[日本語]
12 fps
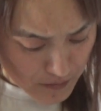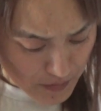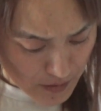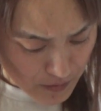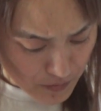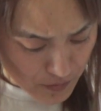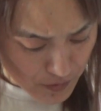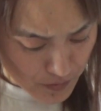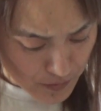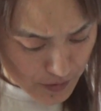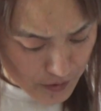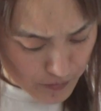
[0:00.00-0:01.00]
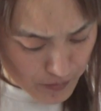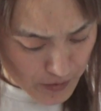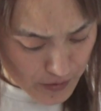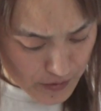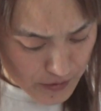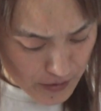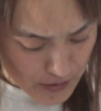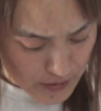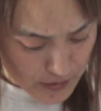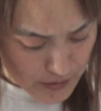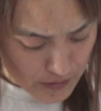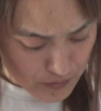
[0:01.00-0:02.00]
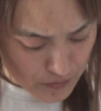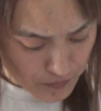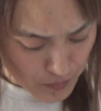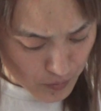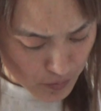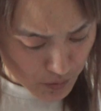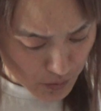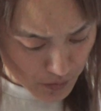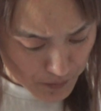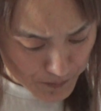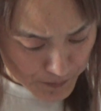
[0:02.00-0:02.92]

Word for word: マイクロ USB チャージングポート